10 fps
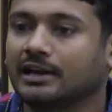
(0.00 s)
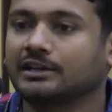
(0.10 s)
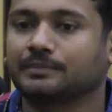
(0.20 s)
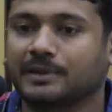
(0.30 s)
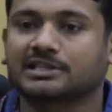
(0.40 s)

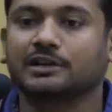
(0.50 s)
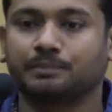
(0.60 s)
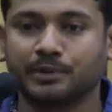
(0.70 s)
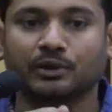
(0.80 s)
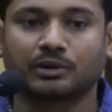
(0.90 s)
हंड्रेड
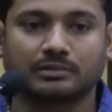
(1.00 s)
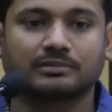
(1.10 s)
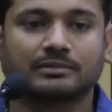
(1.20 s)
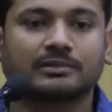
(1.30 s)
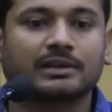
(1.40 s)
परसेंट प्योर
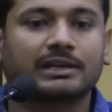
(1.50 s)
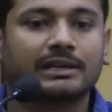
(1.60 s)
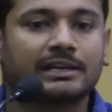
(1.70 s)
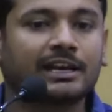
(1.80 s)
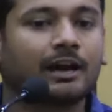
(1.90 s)

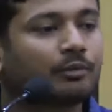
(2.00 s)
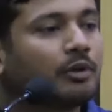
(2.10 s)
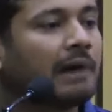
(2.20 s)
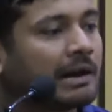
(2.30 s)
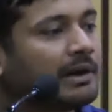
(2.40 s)
ये
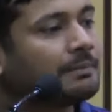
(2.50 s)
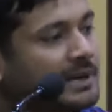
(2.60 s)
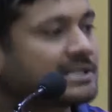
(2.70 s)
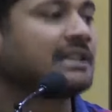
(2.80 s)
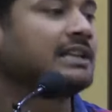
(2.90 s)
हमको बार बार
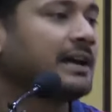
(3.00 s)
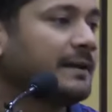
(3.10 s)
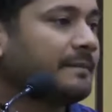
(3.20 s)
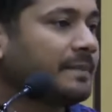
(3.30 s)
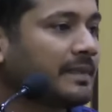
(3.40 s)
फंसाता है